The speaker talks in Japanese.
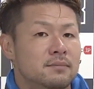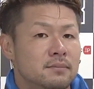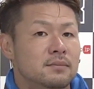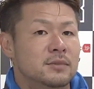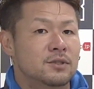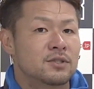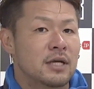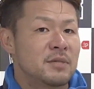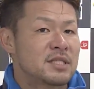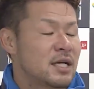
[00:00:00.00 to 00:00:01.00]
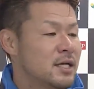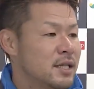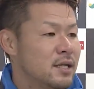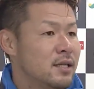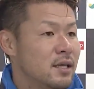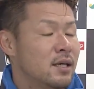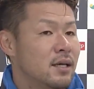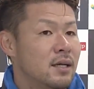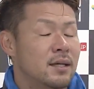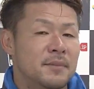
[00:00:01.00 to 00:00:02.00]
うんするために力になれて、
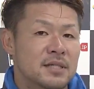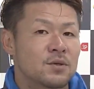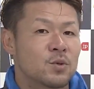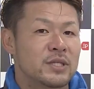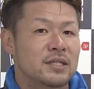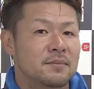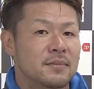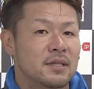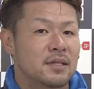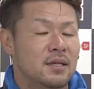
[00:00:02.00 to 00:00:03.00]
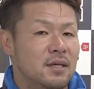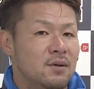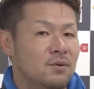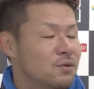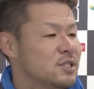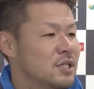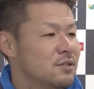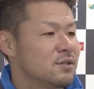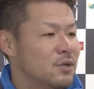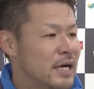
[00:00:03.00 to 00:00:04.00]
はいまあ、そこにほっとして
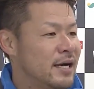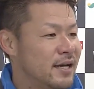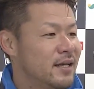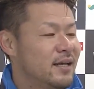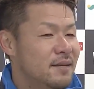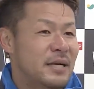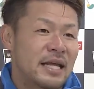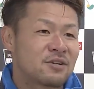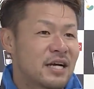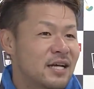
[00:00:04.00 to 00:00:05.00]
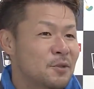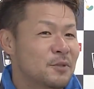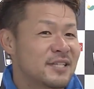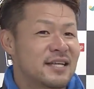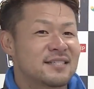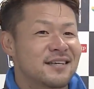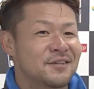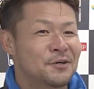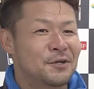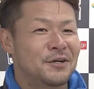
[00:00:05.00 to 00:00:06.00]
るっていうのが、まあ、泣くかなと思ってたんです
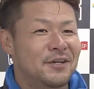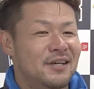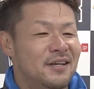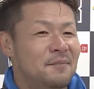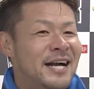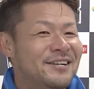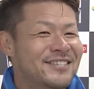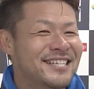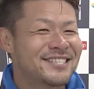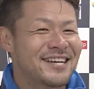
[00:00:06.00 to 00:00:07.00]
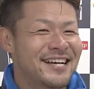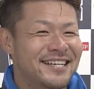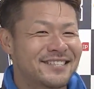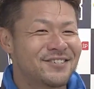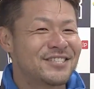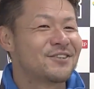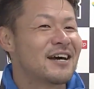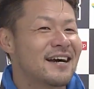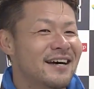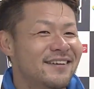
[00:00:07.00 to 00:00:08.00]
けど。前の選手が総一と
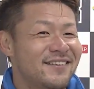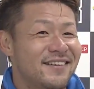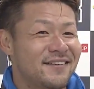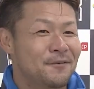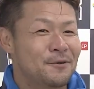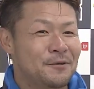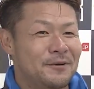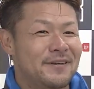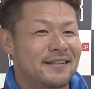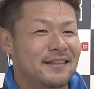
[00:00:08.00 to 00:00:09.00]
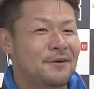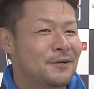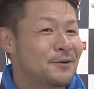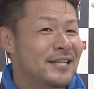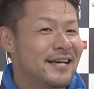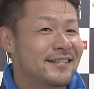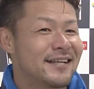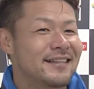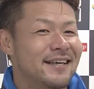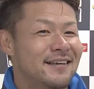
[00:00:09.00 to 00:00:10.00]
かがもう倒れ込んで泣いて
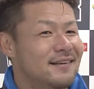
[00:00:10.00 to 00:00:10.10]
たんで